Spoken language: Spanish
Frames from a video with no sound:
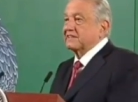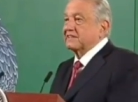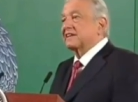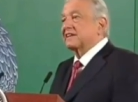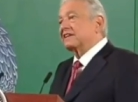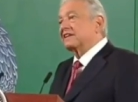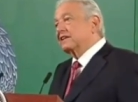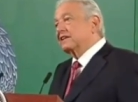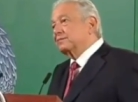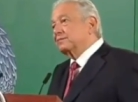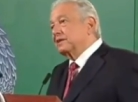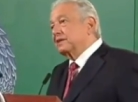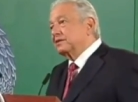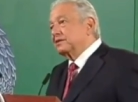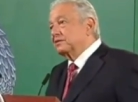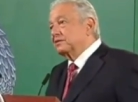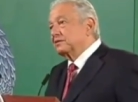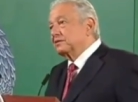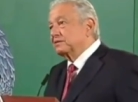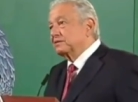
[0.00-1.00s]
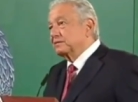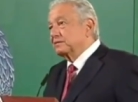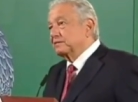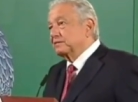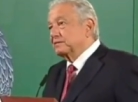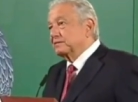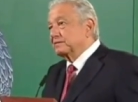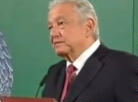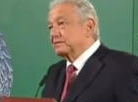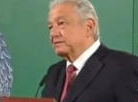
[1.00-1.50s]
seguir limpiando,
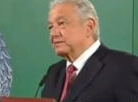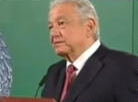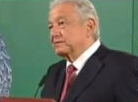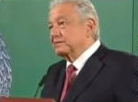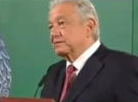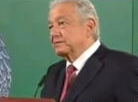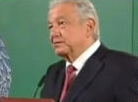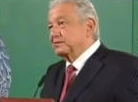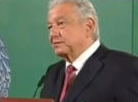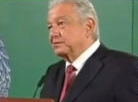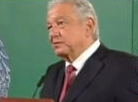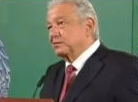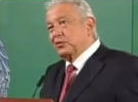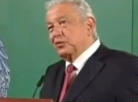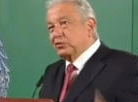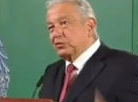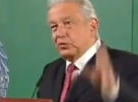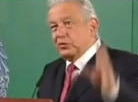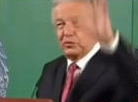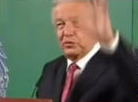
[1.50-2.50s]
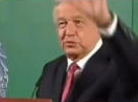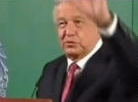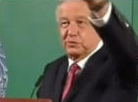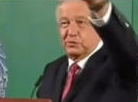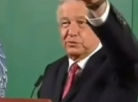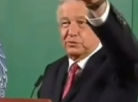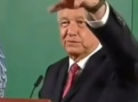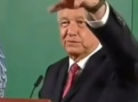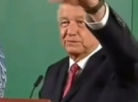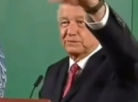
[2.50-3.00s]
no solo
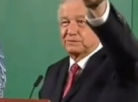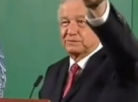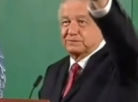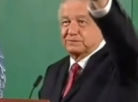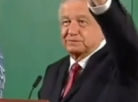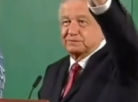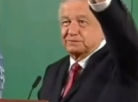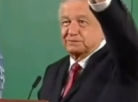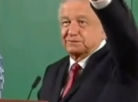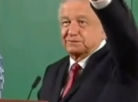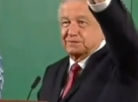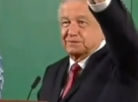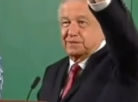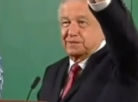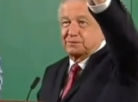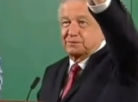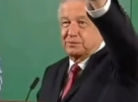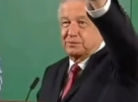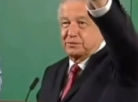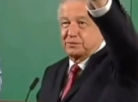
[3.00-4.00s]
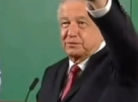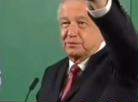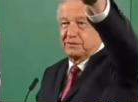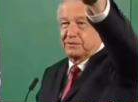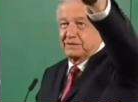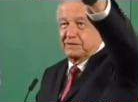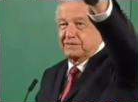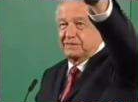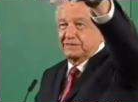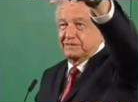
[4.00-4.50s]
el Poder
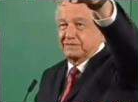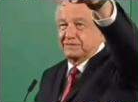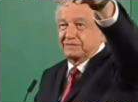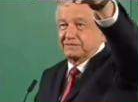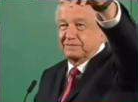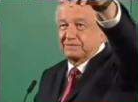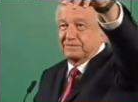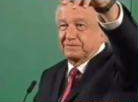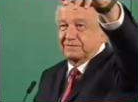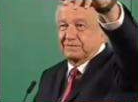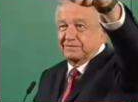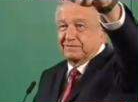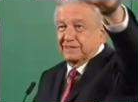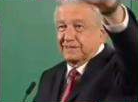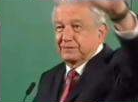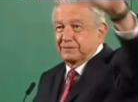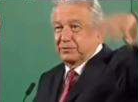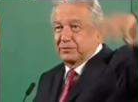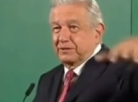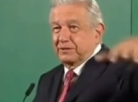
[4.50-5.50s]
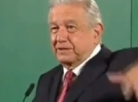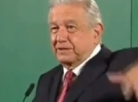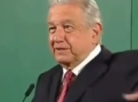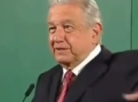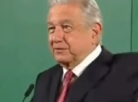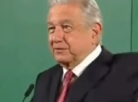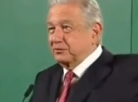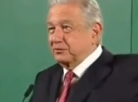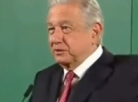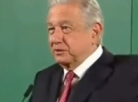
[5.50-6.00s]
Judicial, el Poder
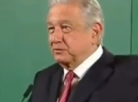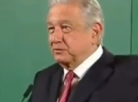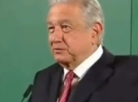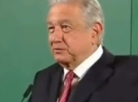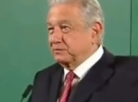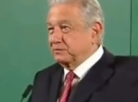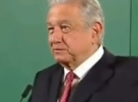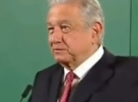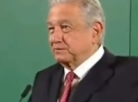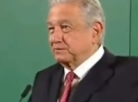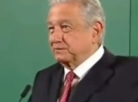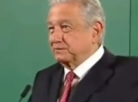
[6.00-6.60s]
Ejecutivo,